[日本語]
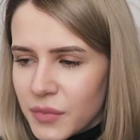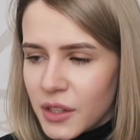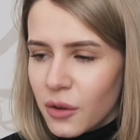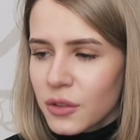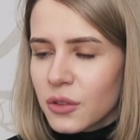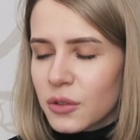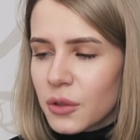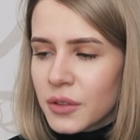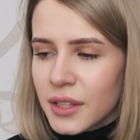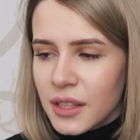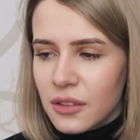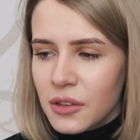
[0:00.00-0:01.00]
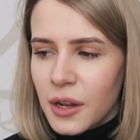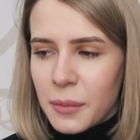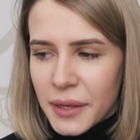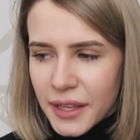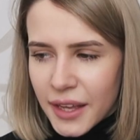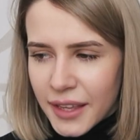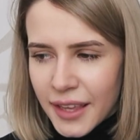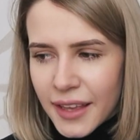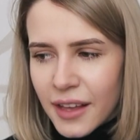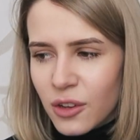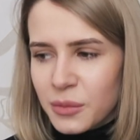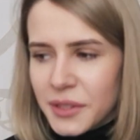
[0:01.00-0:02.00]
日本のどんなドラマや
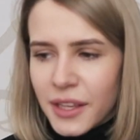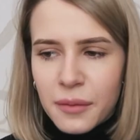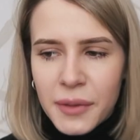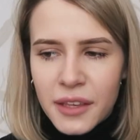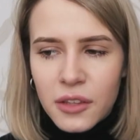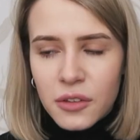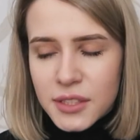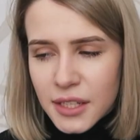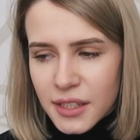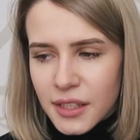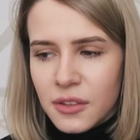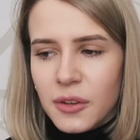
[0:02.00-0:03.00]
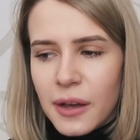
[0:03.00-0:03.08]
映画を見て勉強されたの